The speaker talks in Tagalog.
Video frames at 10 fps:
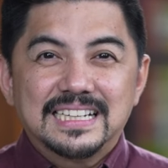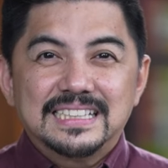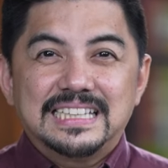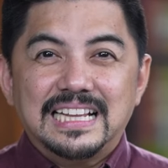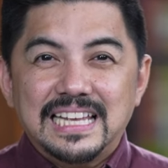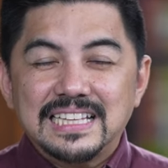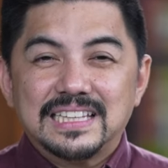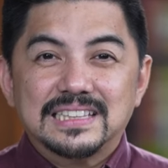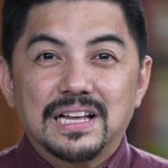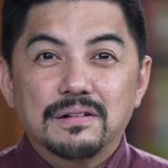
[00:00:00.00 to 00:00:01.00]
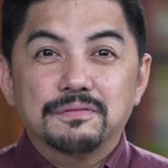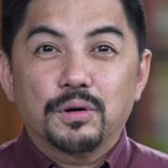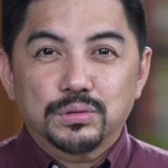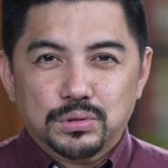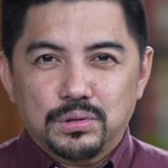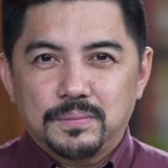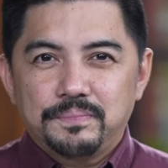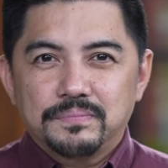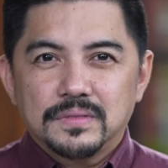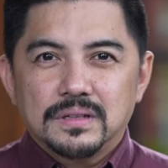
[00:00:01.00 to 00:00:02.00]
deleted ng photo.
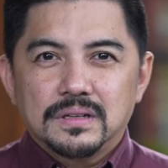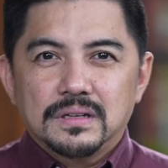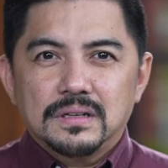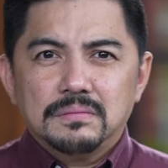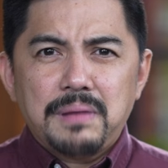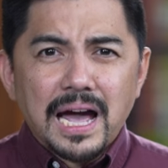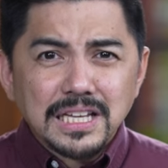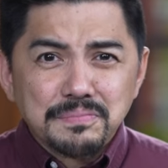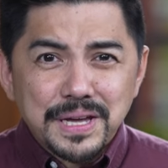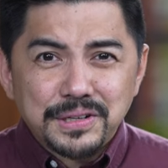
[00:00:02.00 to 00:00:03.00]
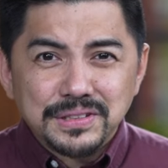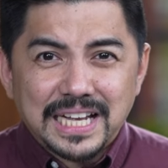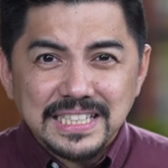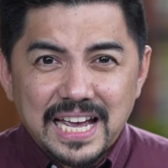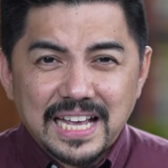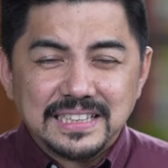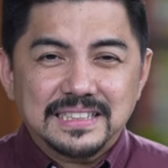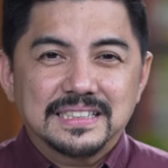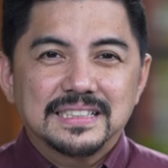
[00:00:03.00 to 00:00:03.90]
Bakit meron ka niyan?